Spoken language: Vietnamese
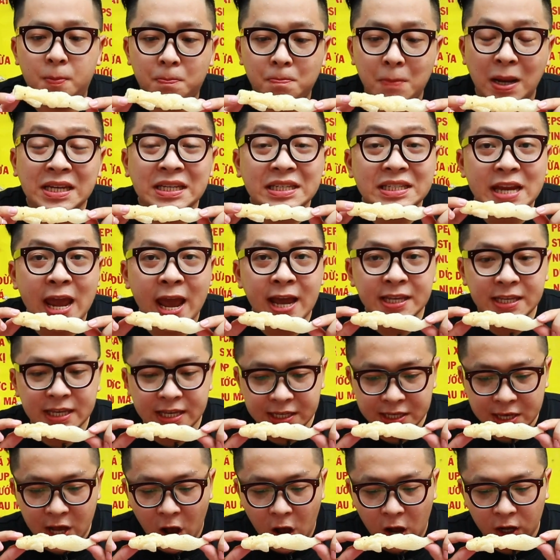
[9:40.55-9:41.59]
bánh tráng
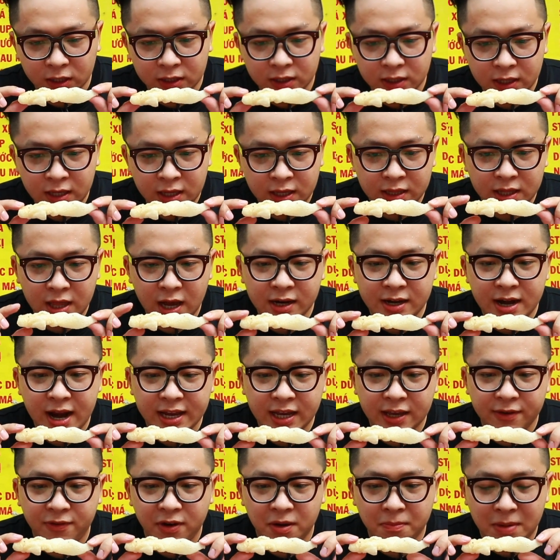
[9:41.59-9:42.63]
chiên giòn. Thật ra
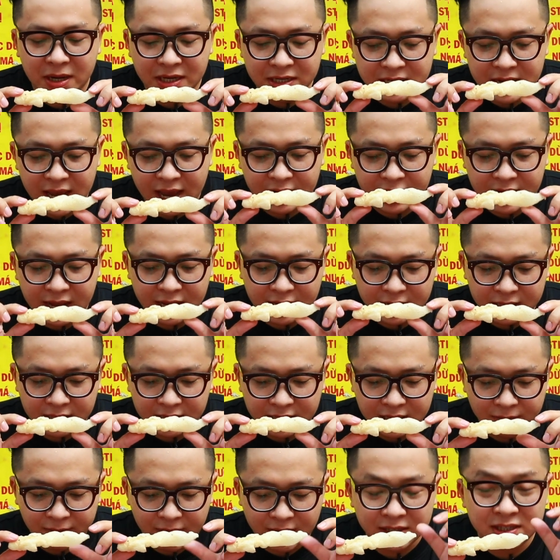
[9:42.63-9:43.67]
cái phần bánh tráng này đó
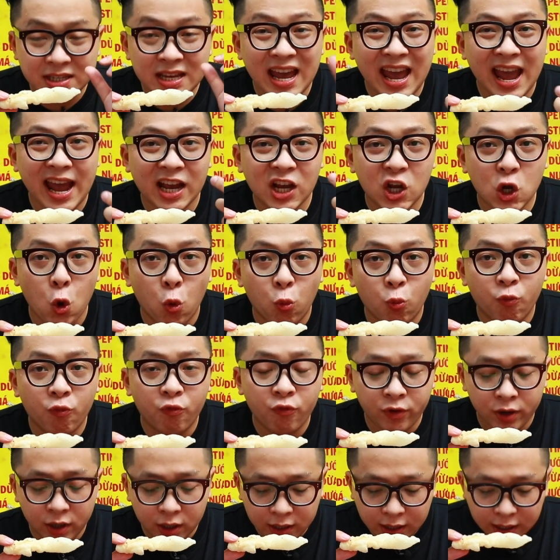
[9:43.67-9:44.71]
thì các bạn sẽ ăn cùng
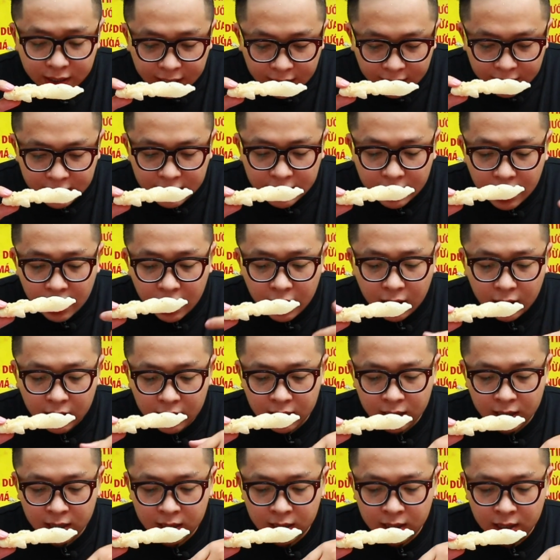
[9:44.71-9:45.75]
với cái
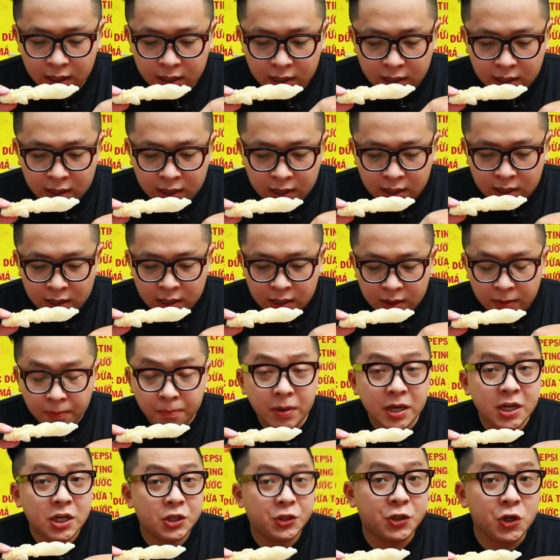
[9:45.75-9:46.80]

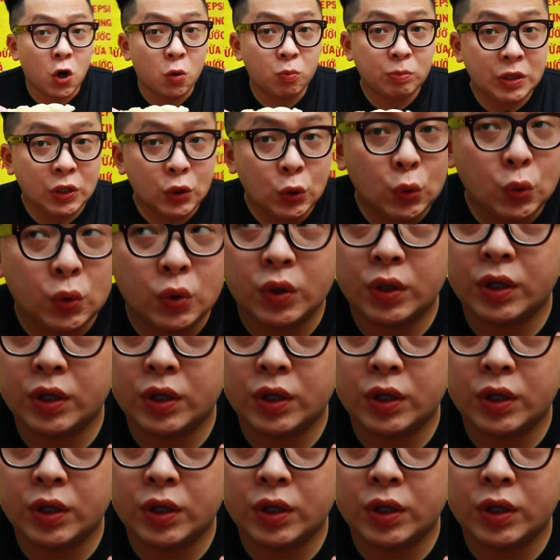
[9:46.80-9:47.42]
mì trộn này luôn